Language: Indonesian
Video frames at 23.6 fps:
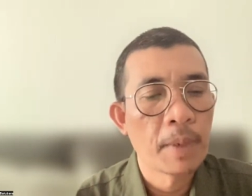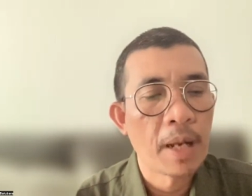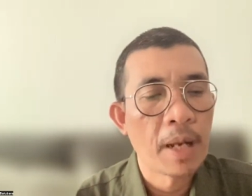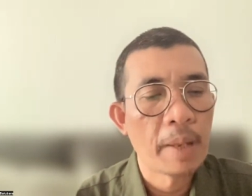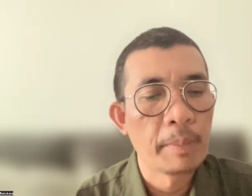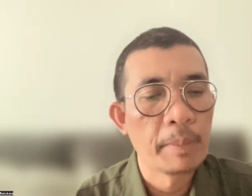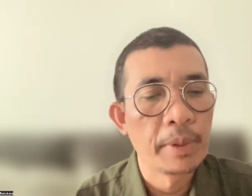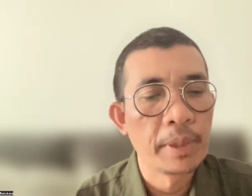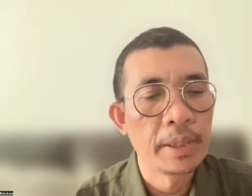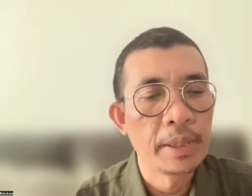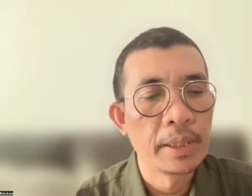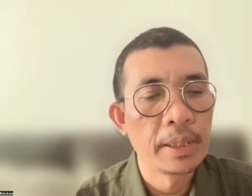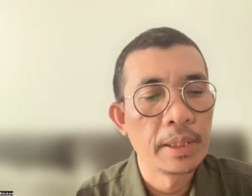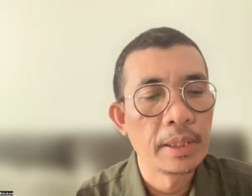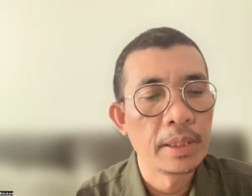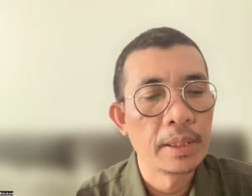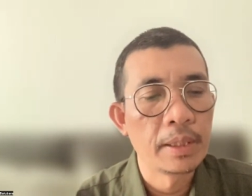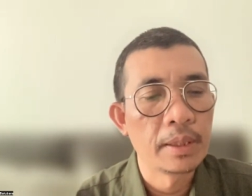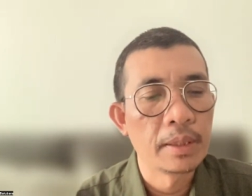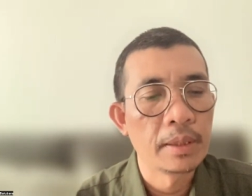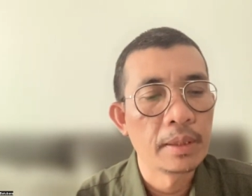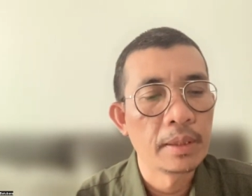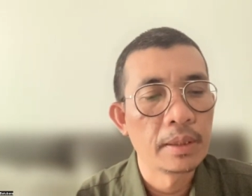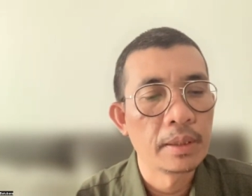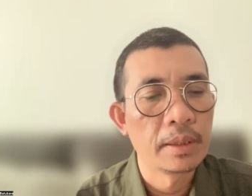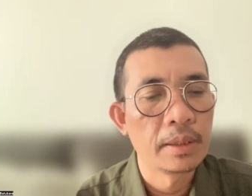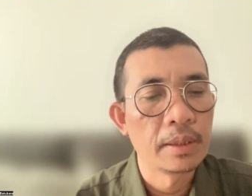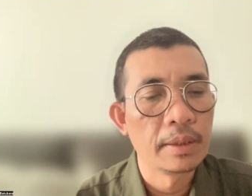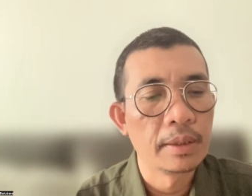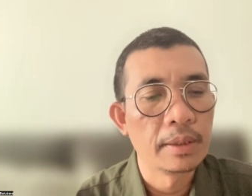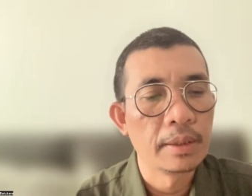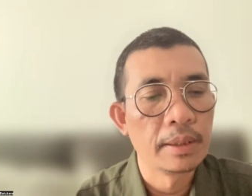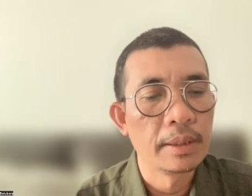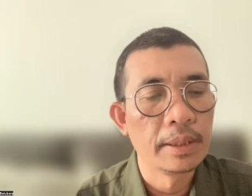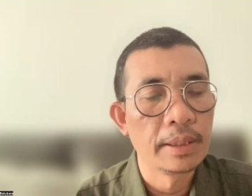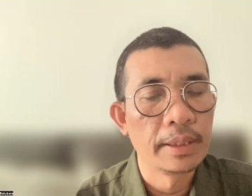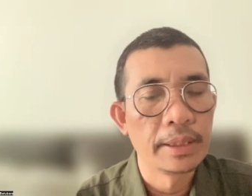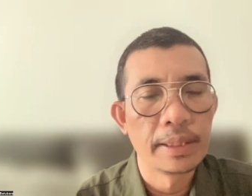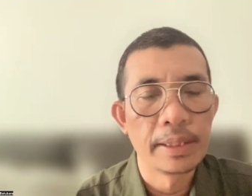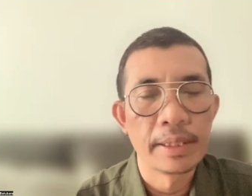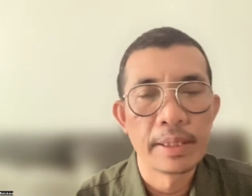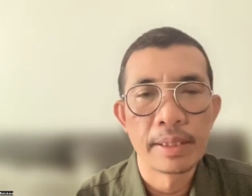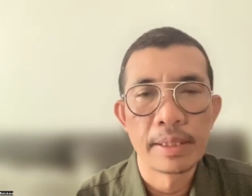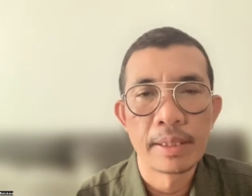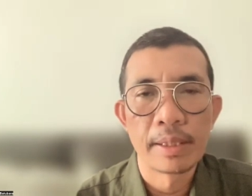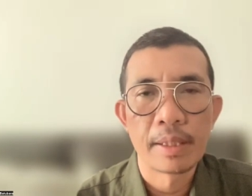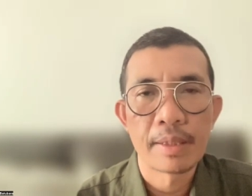kami
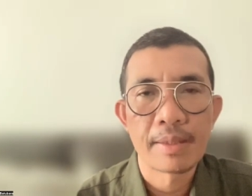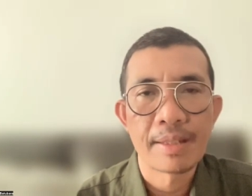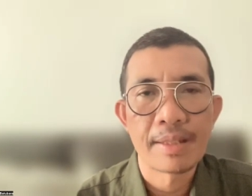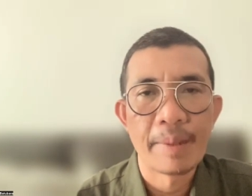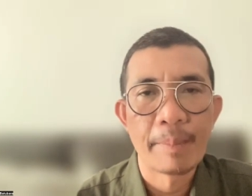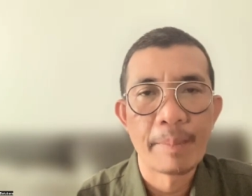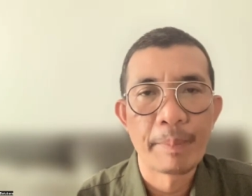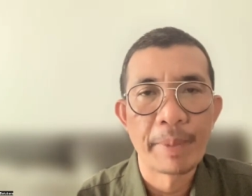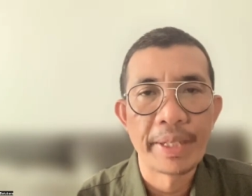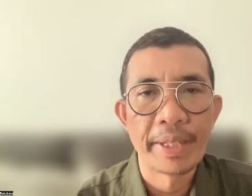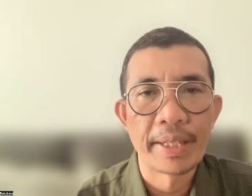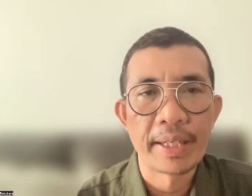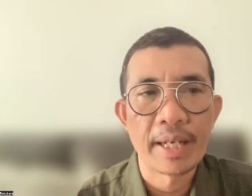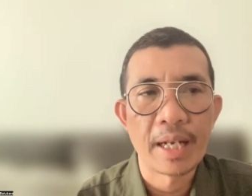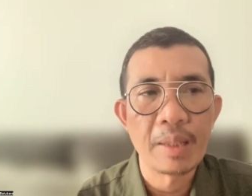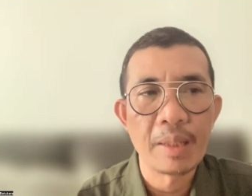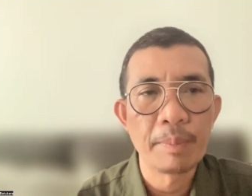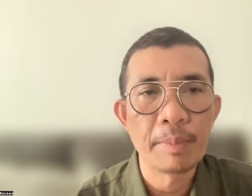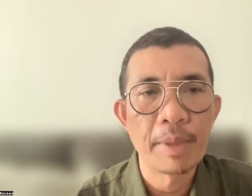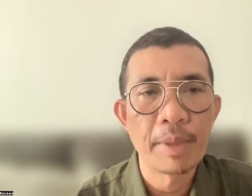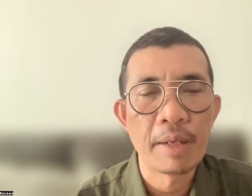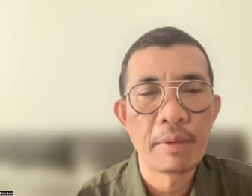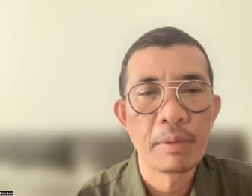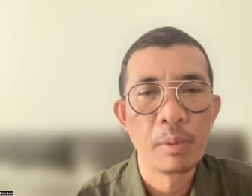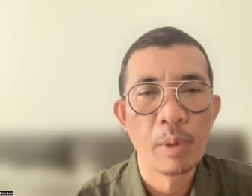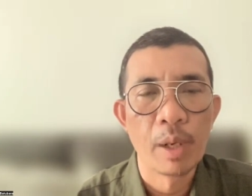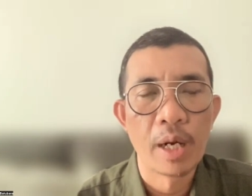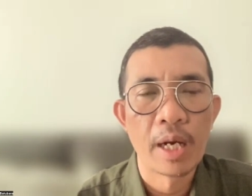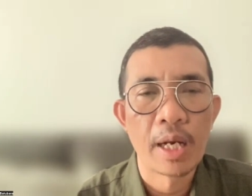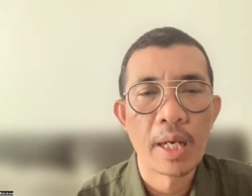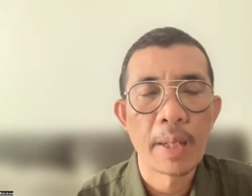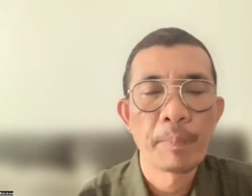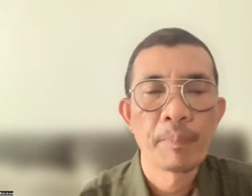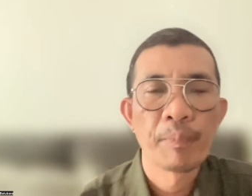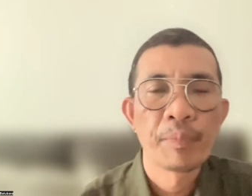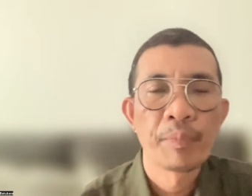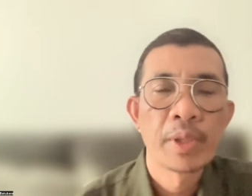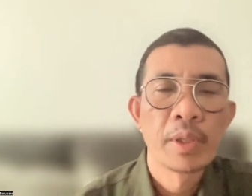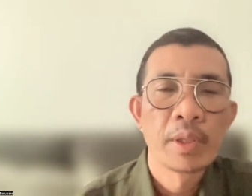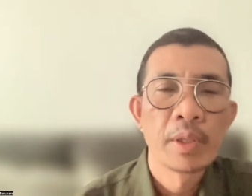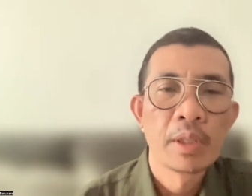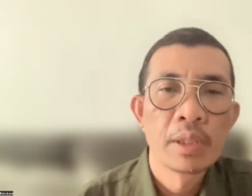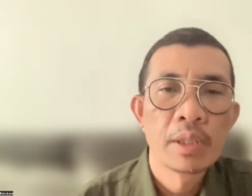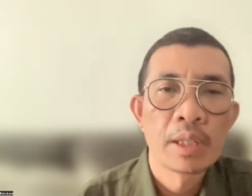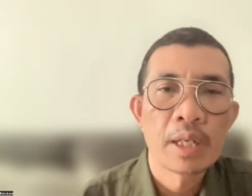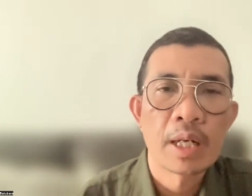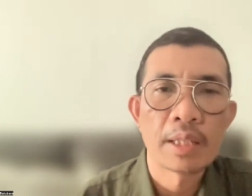ingin sampaikan bahwa
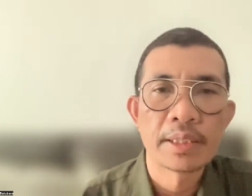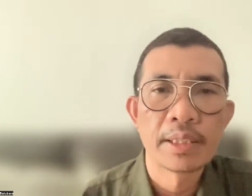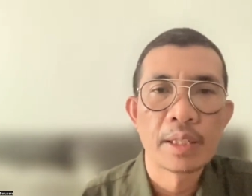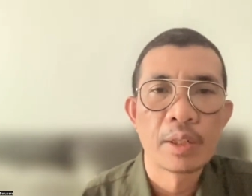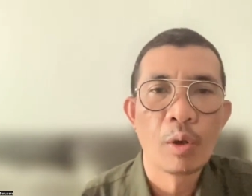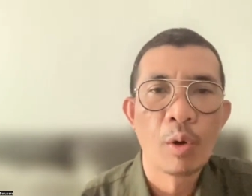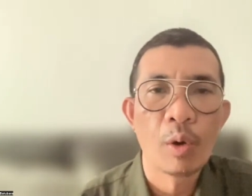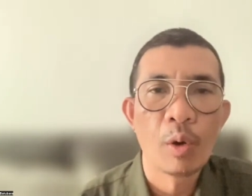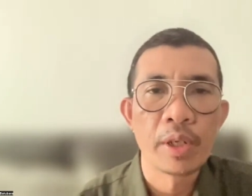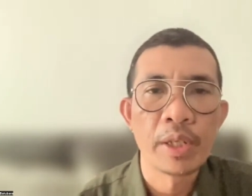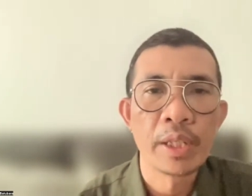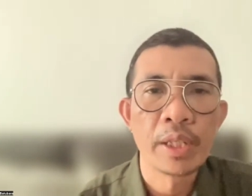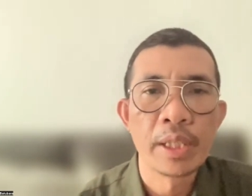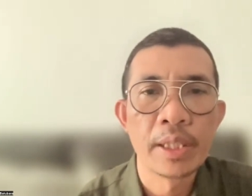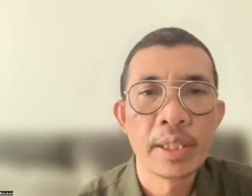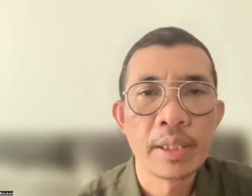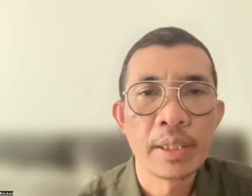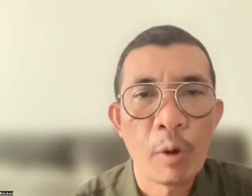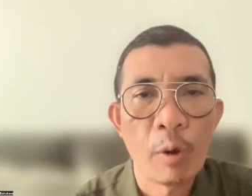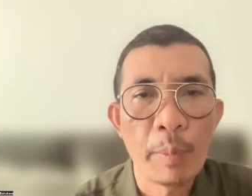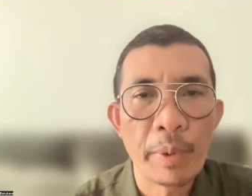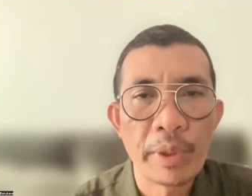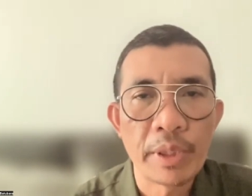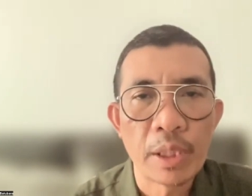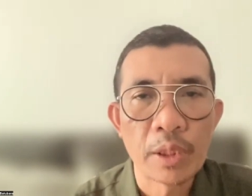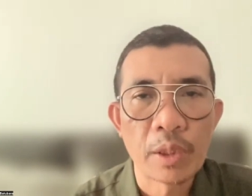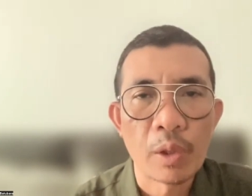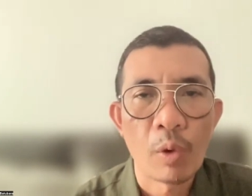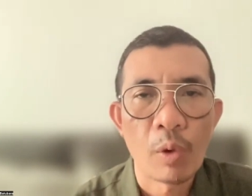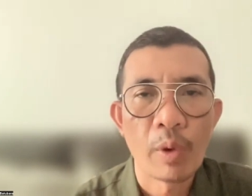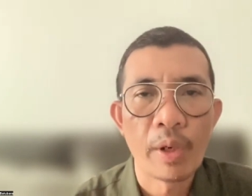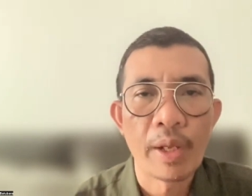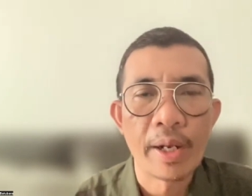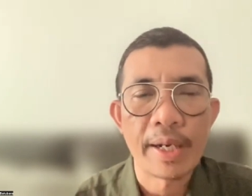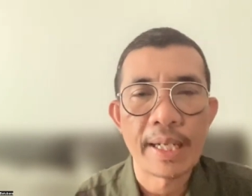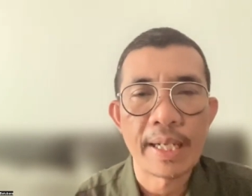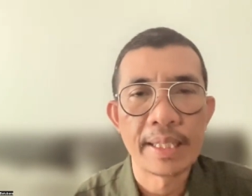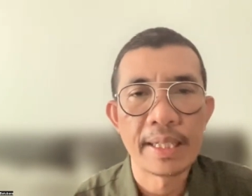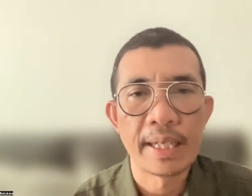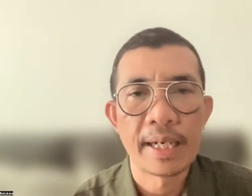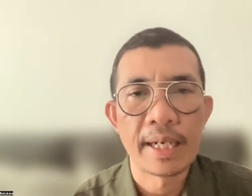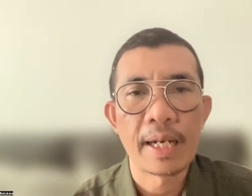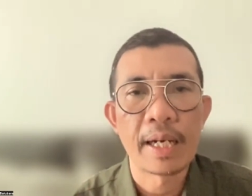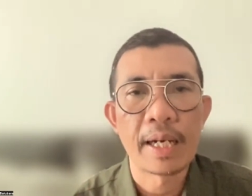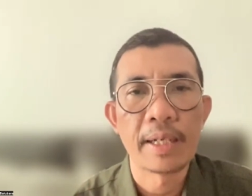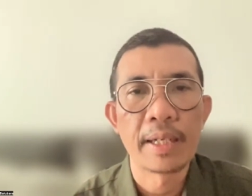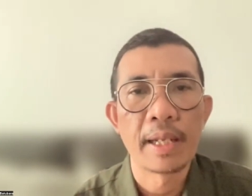kategori komentator
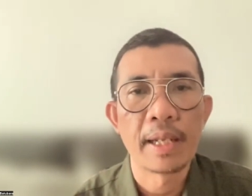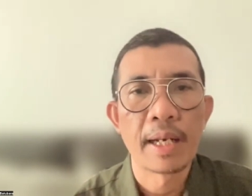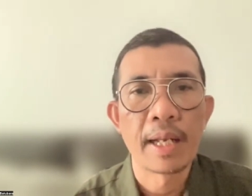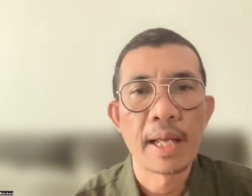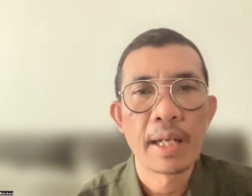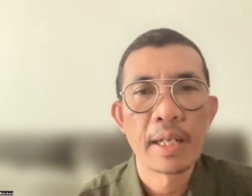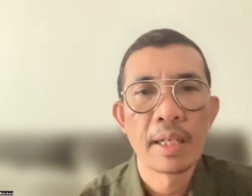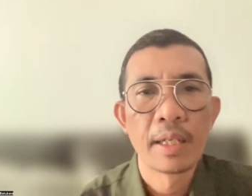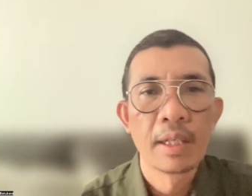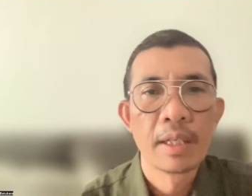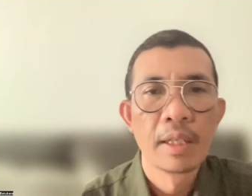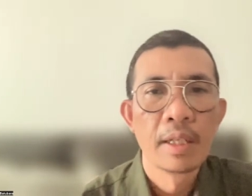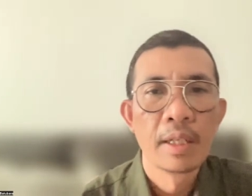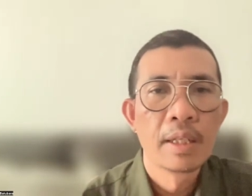olahraga adalah